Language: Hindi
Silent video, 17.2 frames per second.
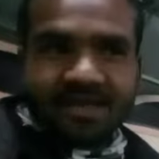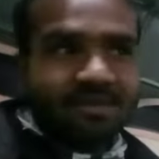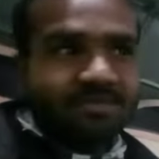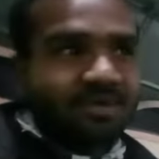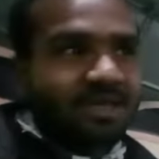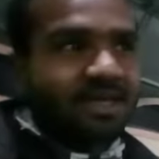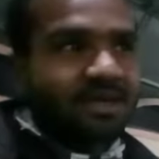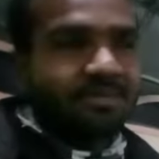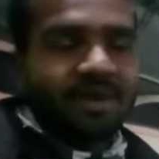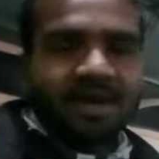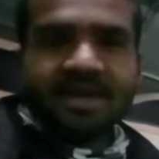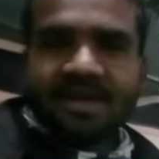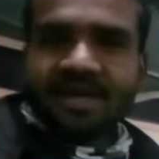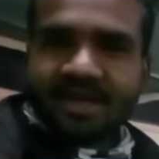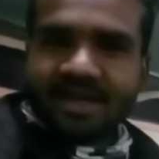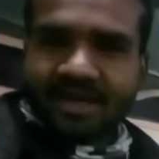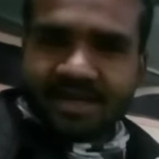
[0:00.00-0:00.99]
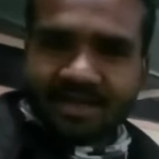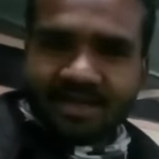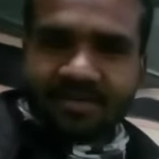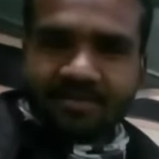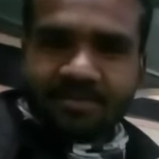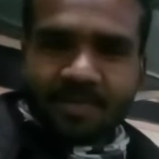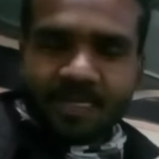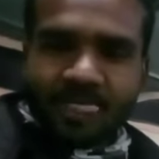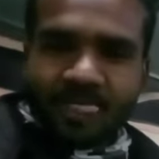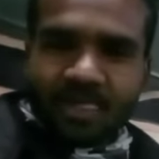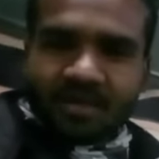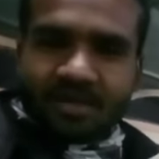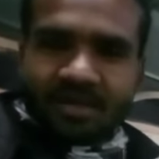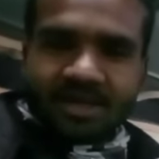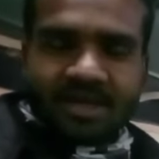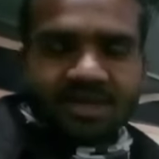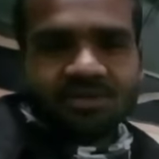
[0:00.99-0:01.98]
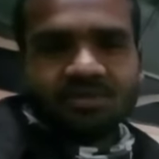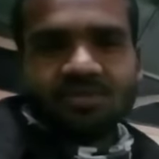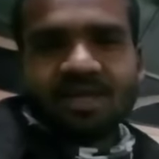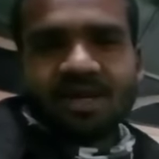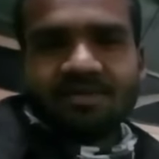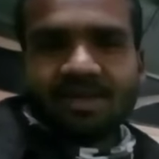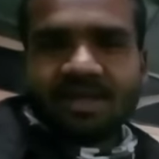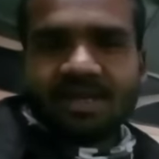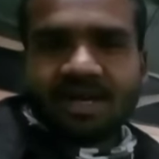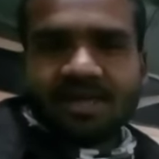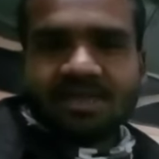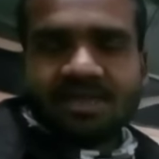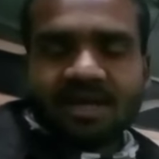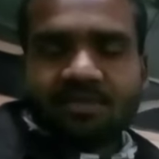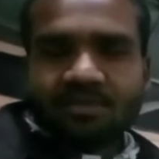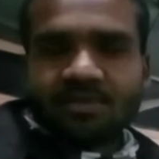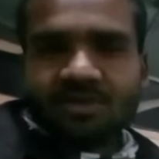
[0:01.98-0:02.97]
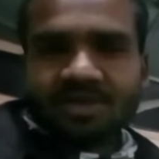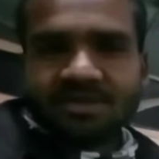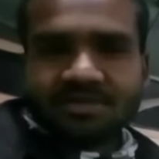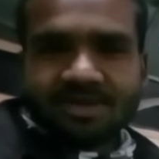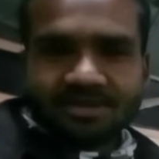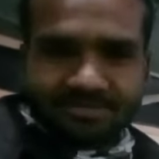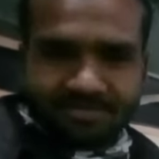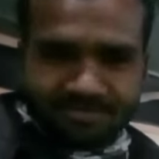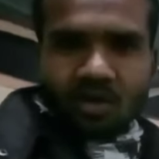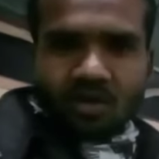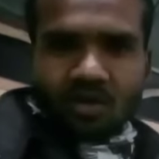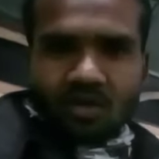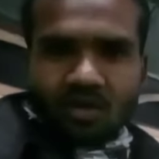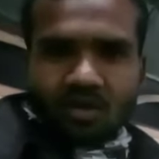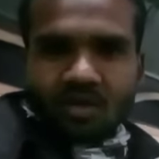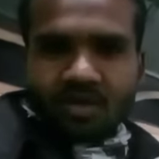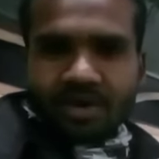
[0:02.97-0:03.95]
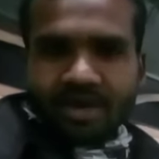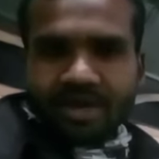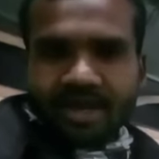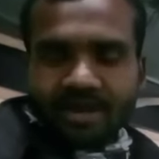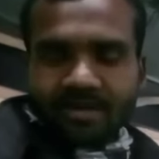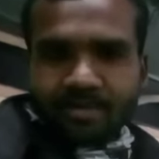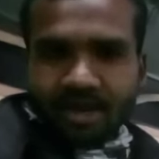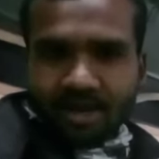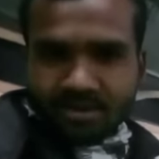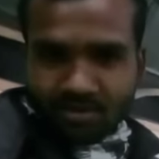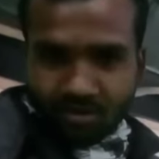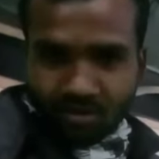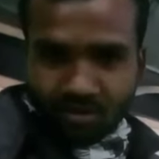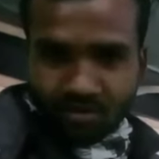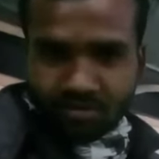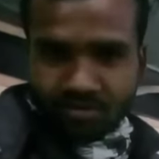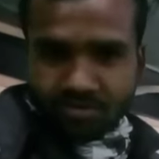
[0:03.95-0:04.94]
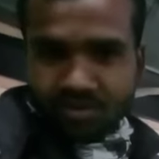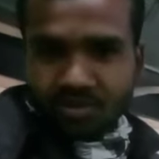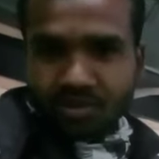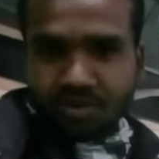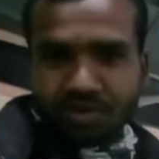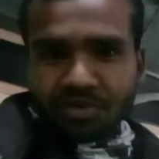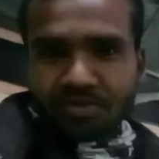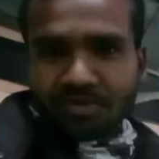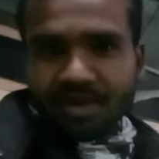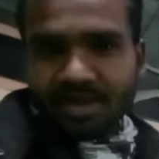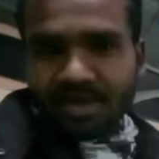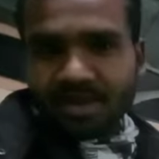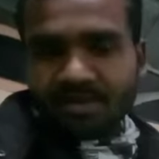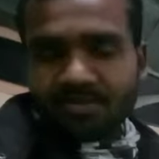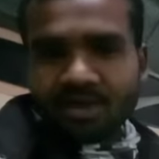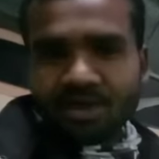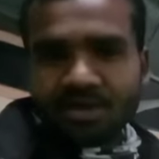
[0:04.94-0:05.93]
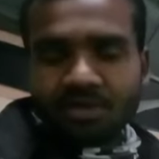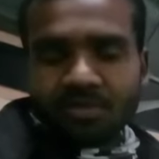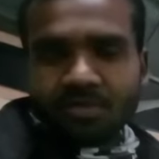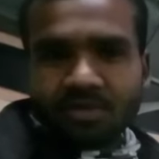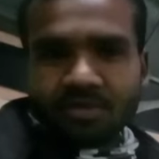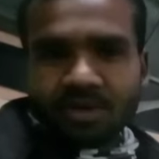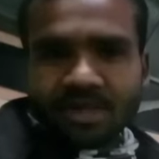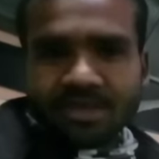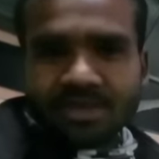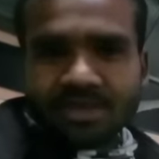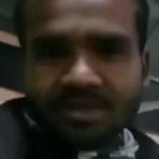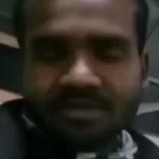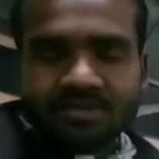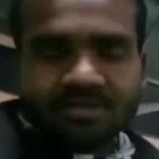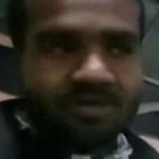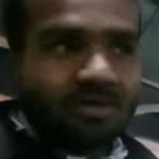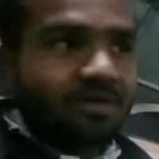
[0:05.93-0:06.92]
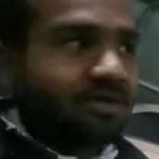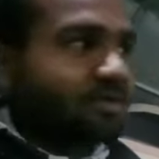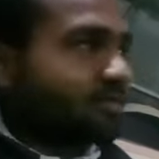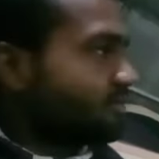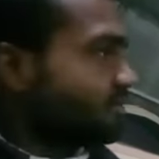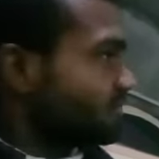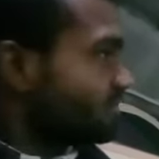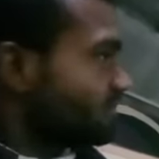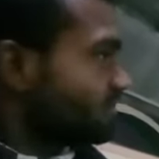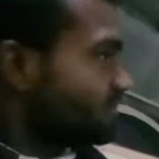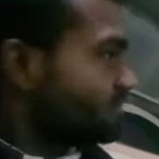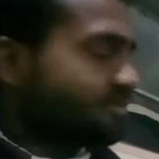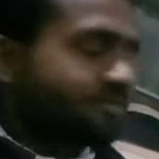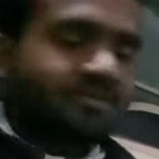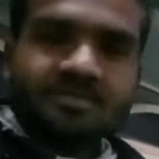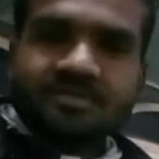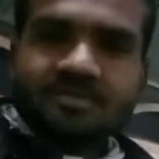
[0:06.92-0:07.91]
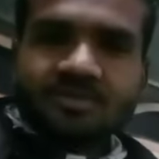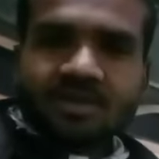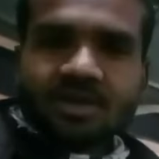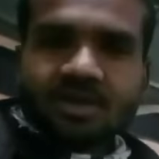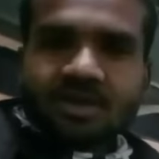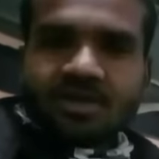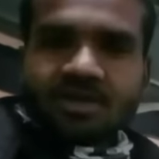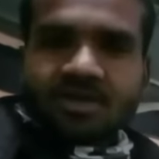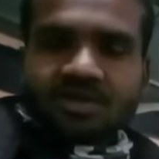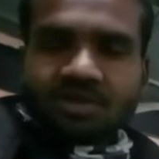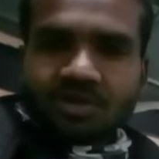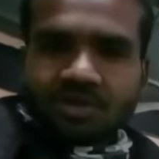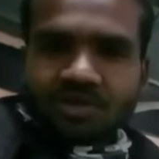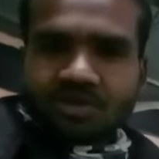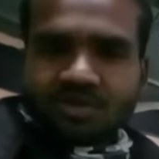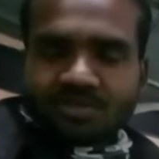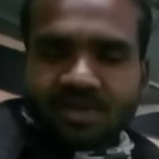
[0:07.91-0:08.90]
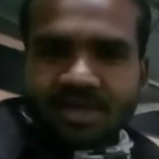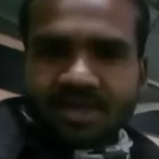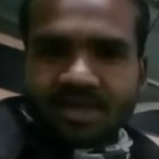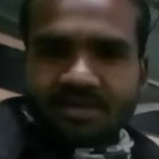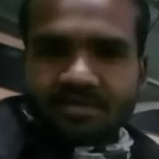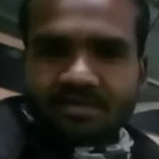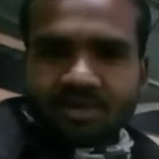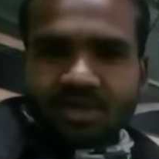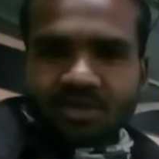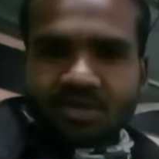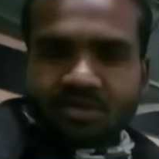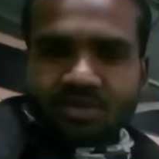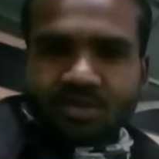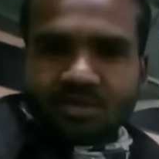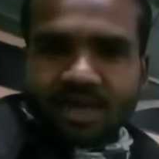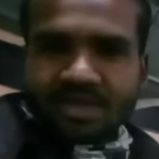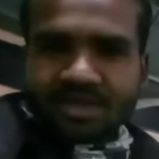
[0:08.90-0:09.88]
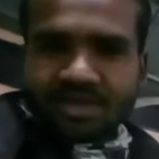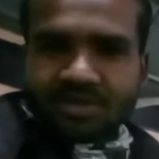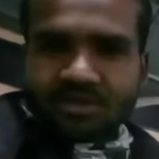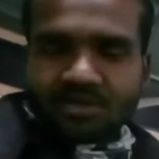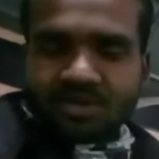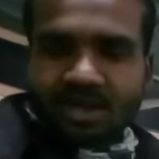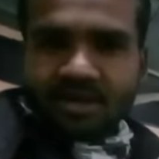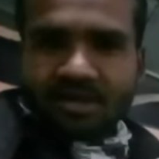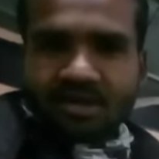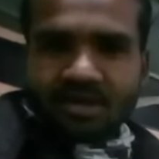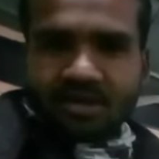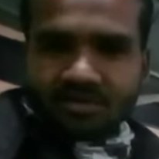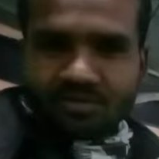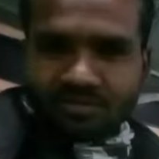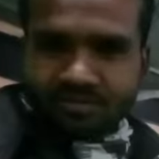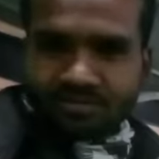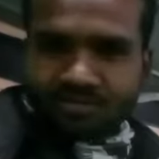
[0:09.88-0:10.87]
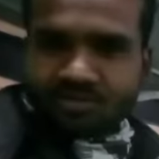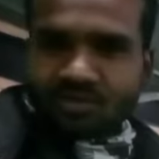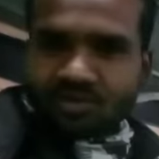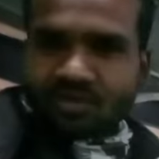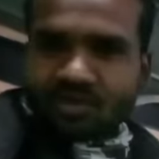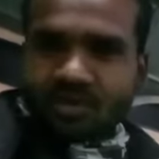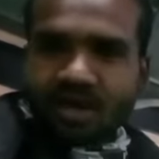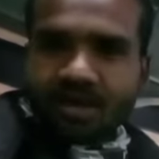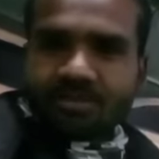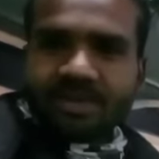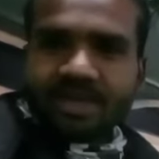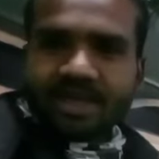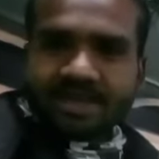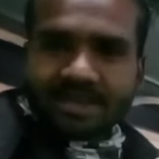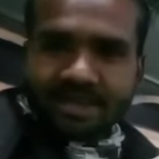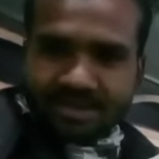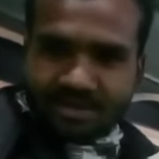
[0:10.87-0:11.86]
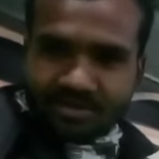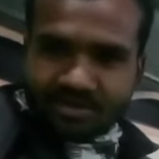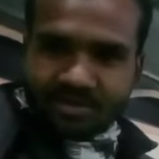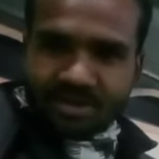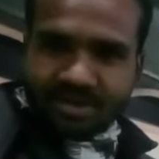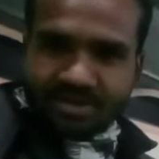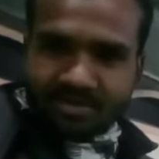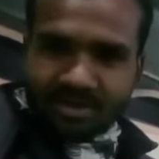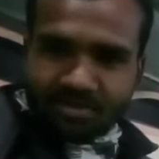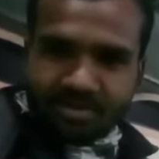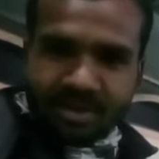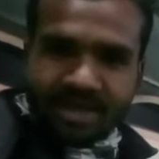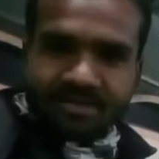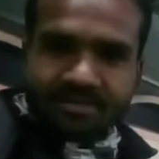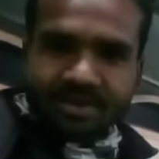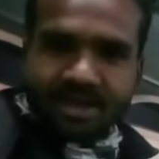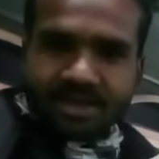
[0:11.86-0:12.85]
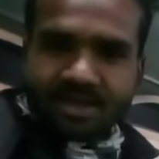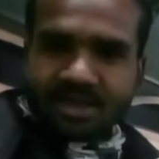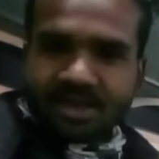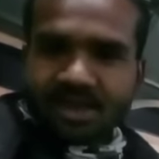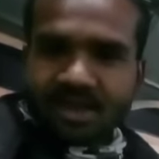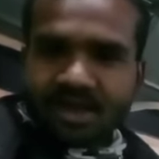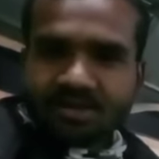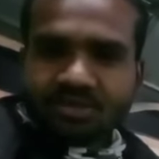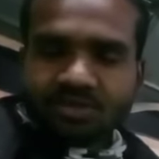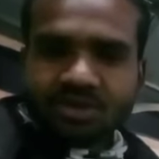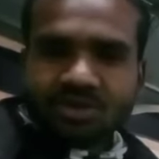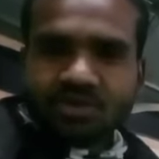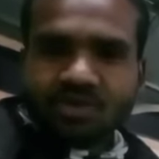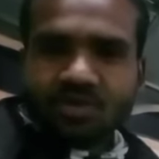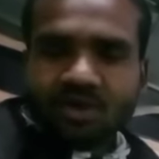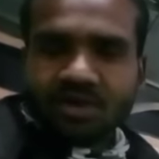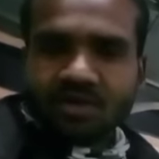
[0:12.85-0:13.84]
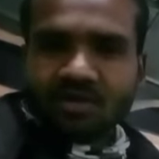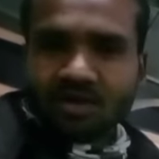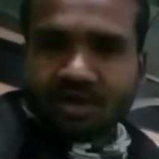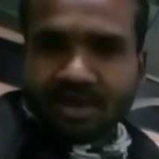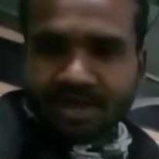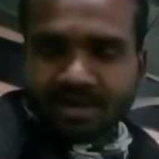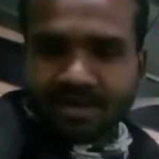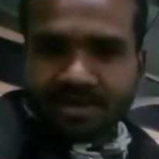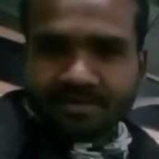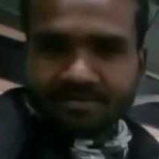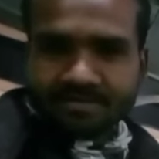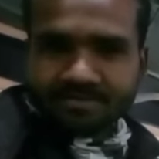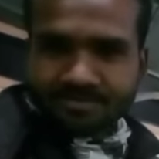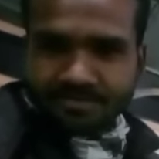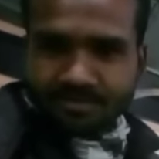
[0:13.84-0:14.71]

जाएगी बढ़िया बैठने के लिए ये सुविधा मिल जाएगी आपको इसमें और एक बात और दोस्तों मैं ये वीडियो मोबाइल से सॉरी दोस्तों मैं ये वीडियो मोबाइल से शूट कर रहा हूँ तो आप देख सकते हो इसमें ब्लर ब्लर दिख रहा है तो इसको इग्नोर करना